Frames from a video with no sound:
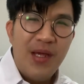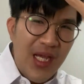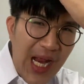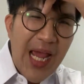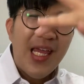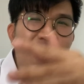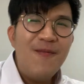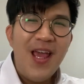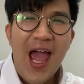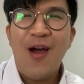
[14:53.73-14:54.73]
มีถ่ายคลิป
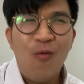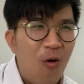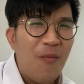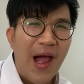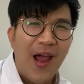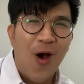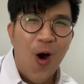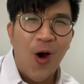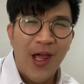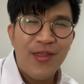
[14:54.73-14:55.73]
รีแอควงใหม่ข
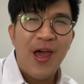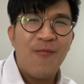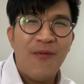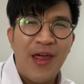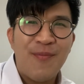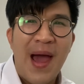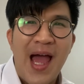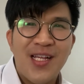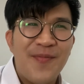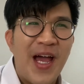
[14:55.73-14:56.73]
อง เอส เอ็ม Aespa
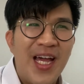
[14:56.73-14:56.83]
ใช่ปะ